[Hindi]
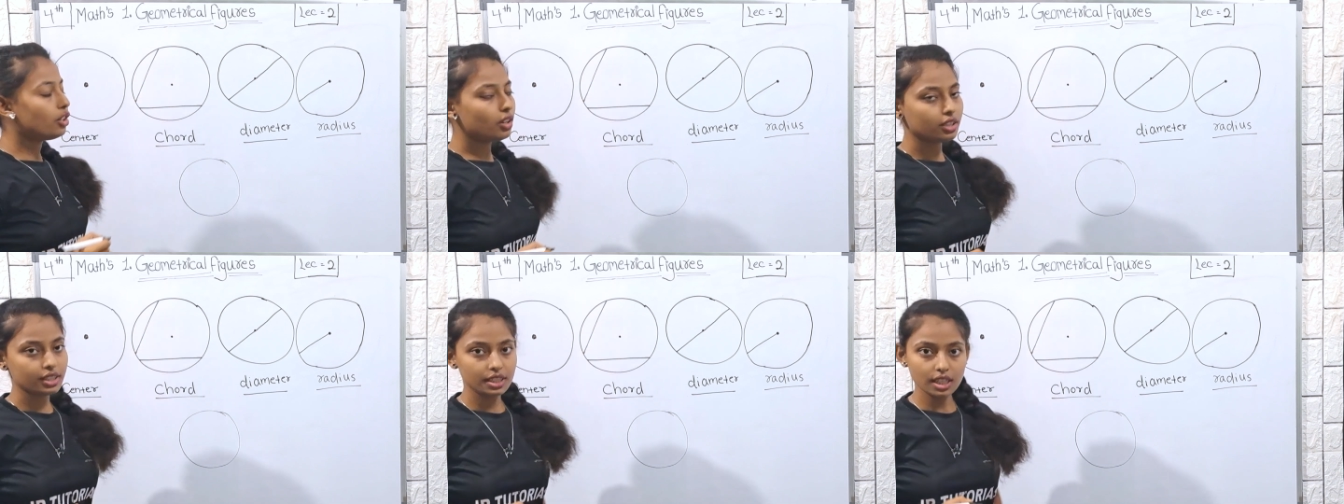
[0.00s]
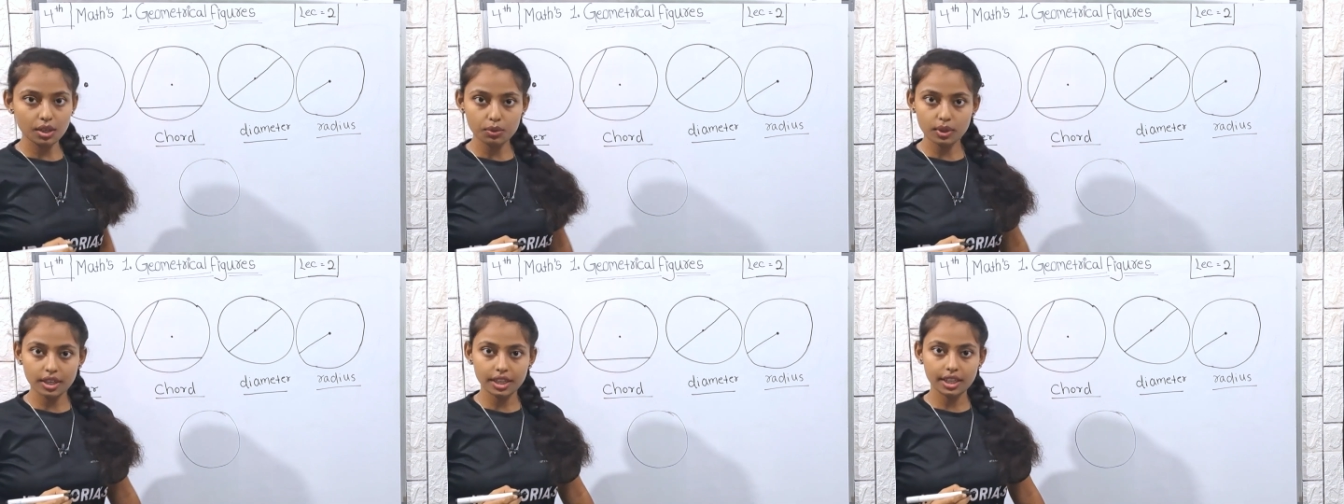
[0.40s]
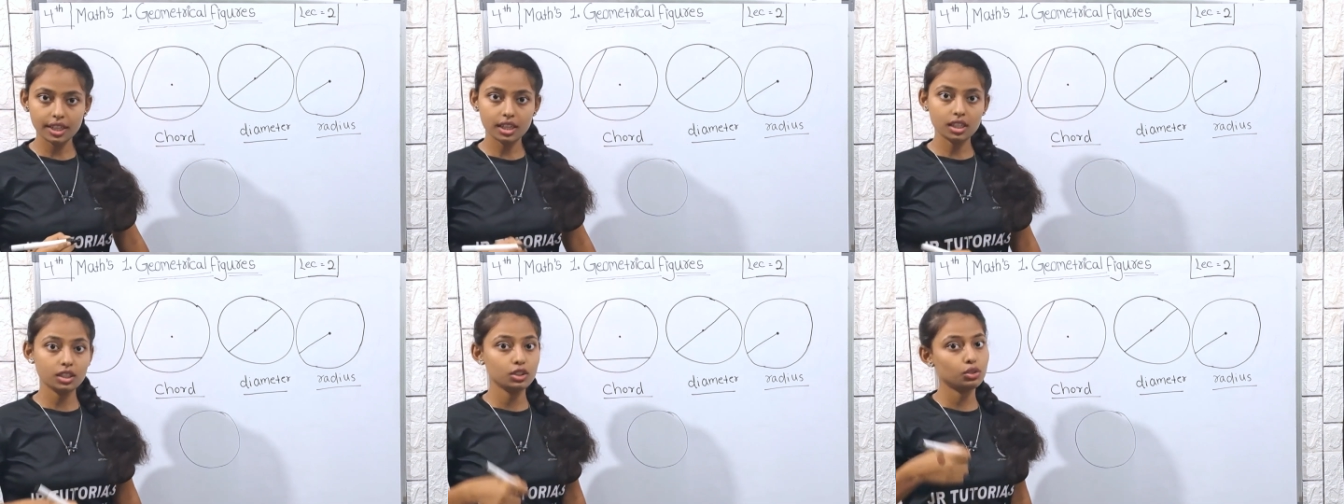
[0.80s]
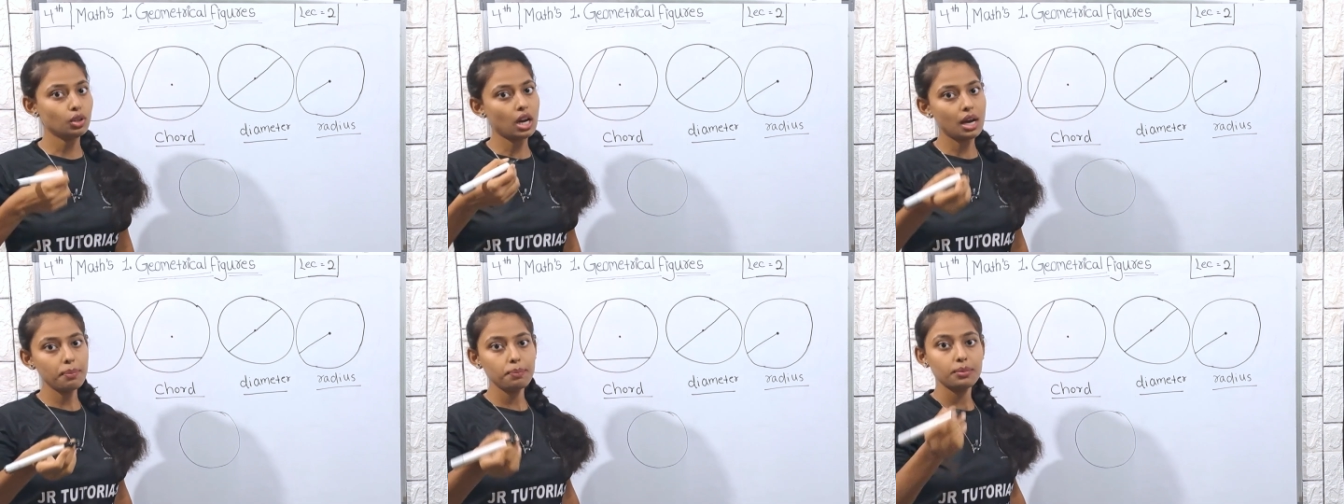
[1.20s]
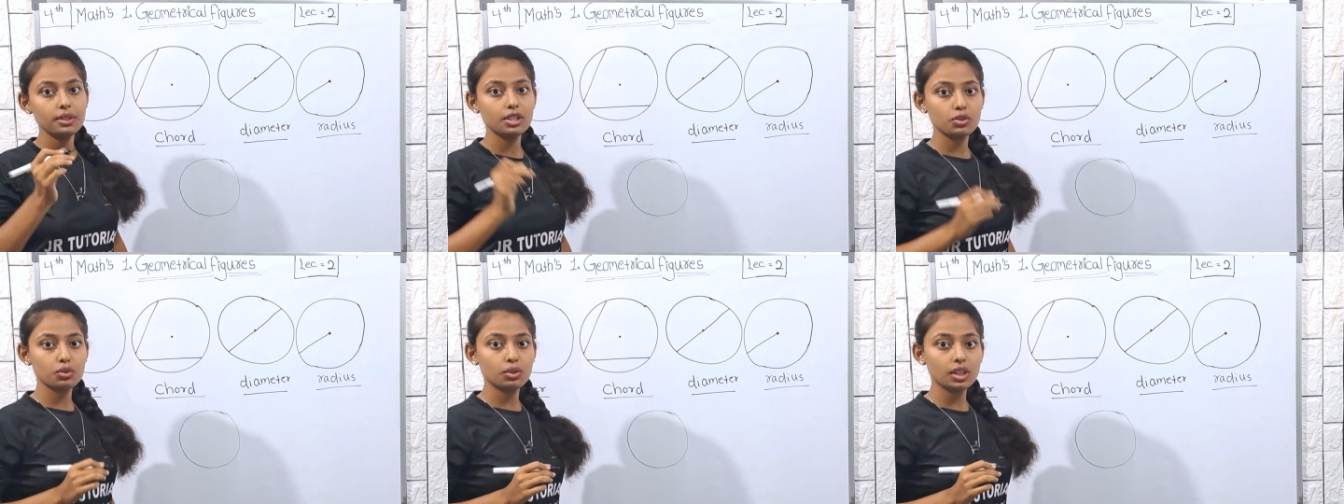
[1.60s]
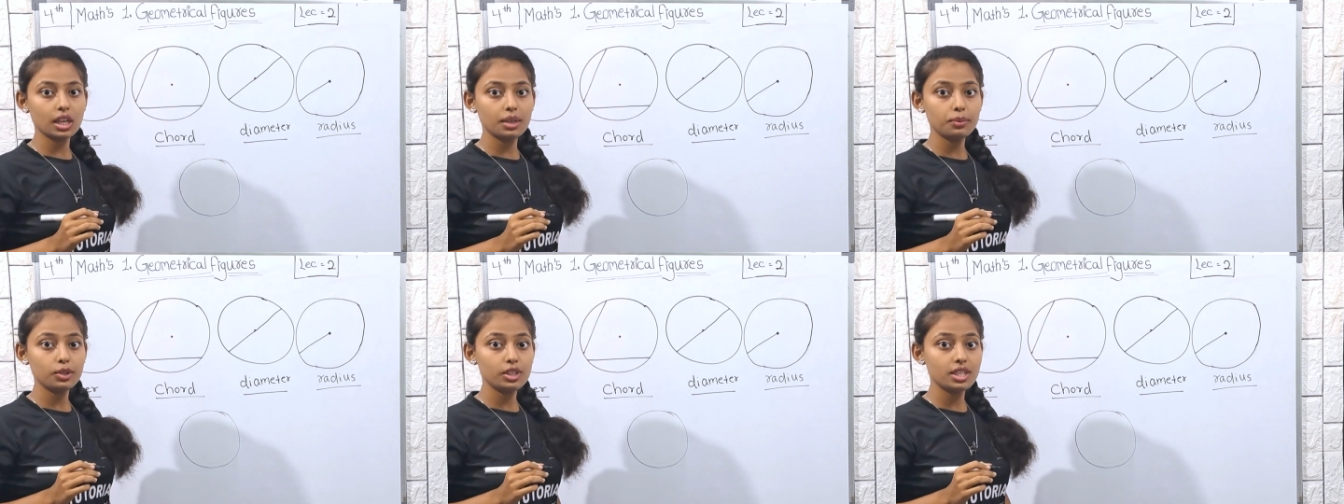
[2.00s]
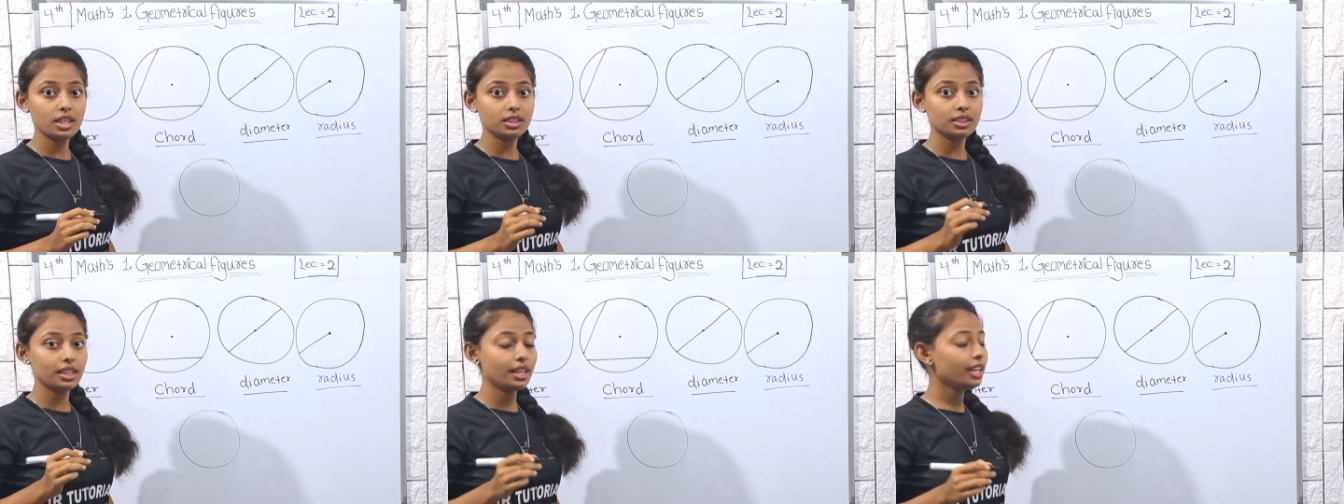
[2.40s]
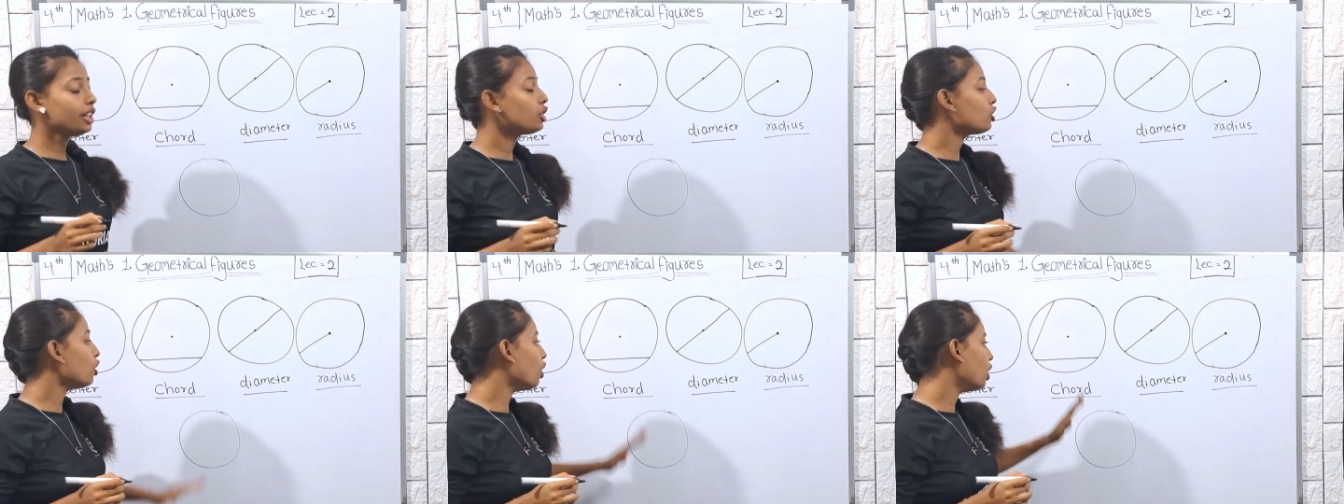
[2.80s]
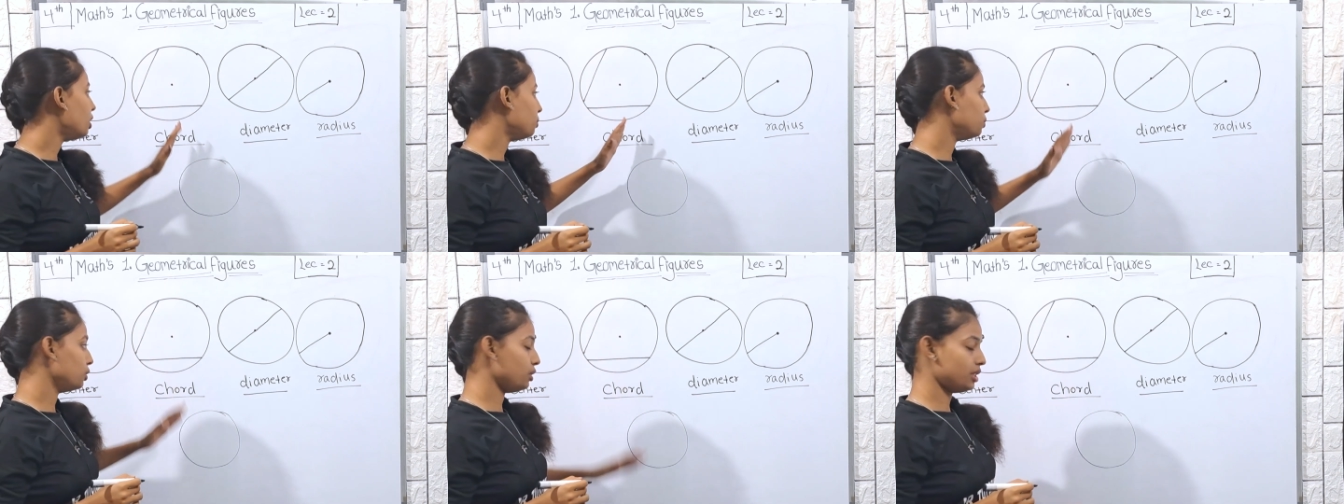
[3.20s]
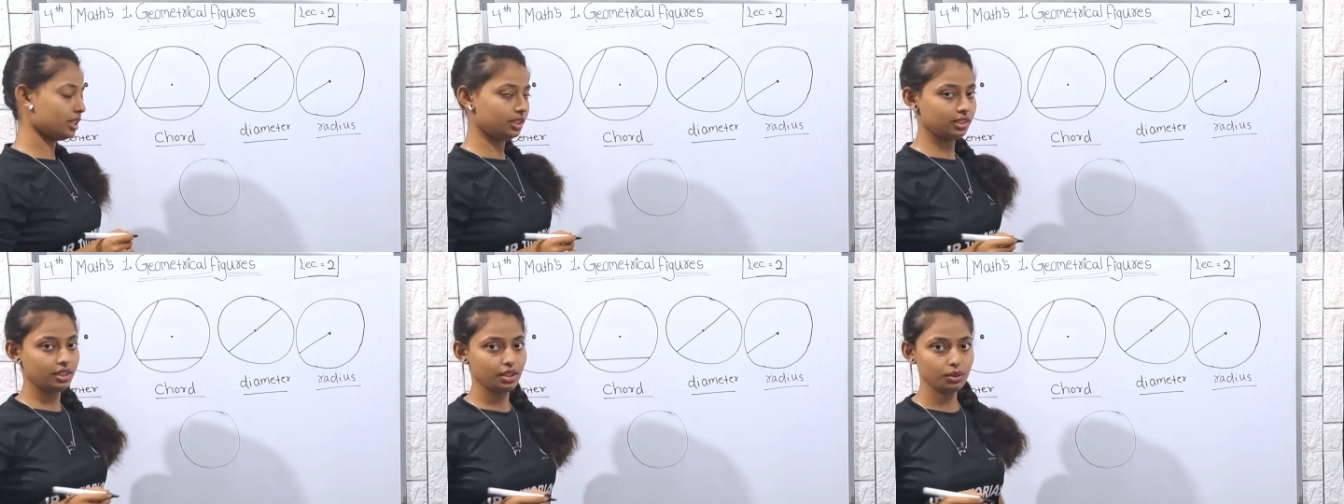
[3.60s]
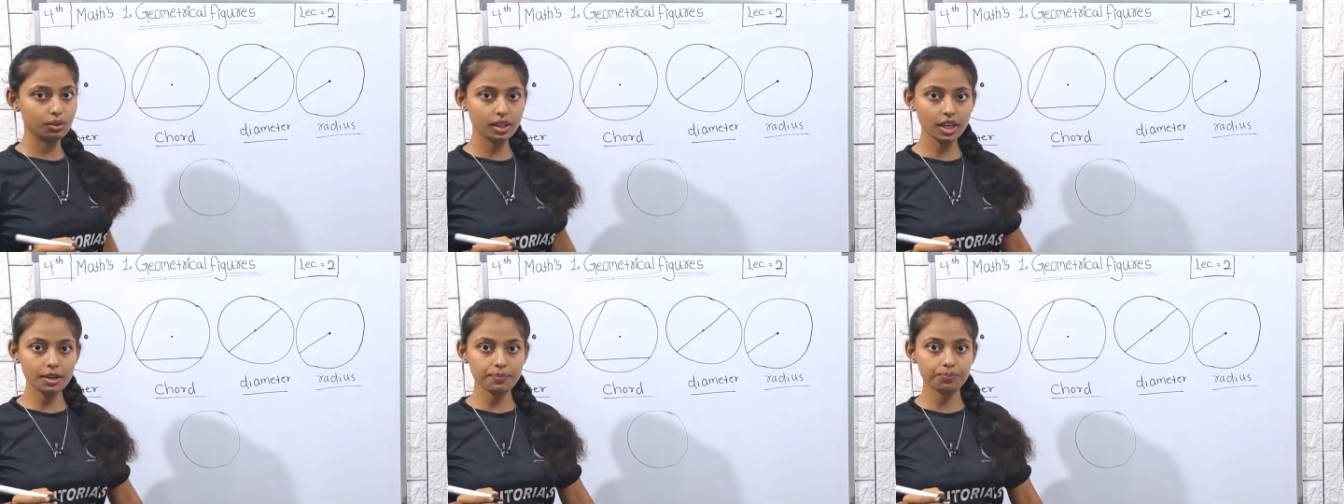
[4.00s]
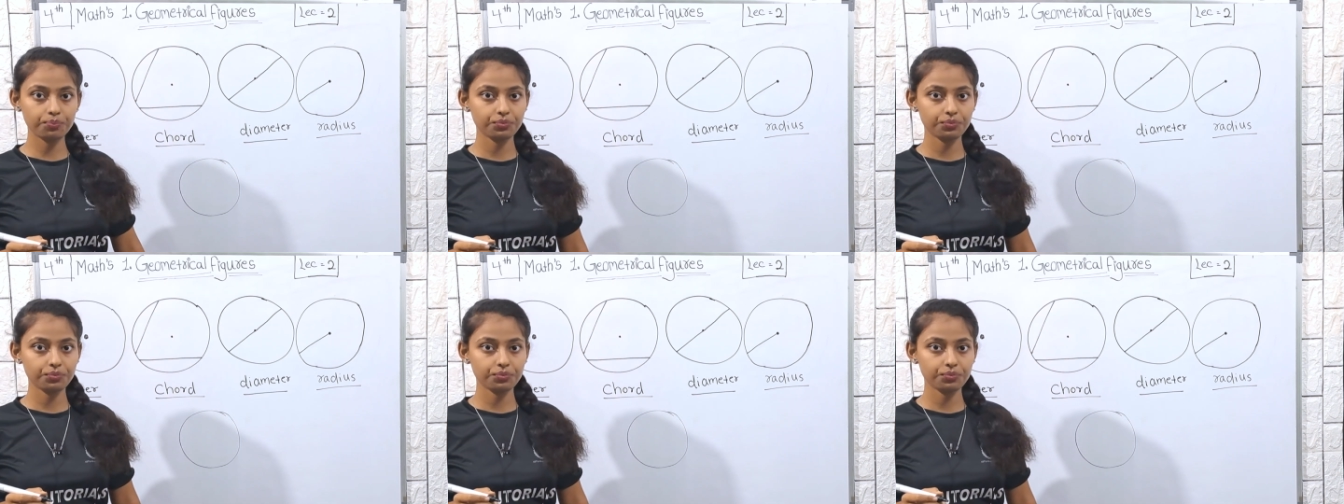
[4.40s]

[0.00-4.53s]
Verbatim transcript: ड्रॉ किया हुआ रहेगा तो आप इसको क्या बोल सकते हैं कॉर्ड बोल सकते हैं ओके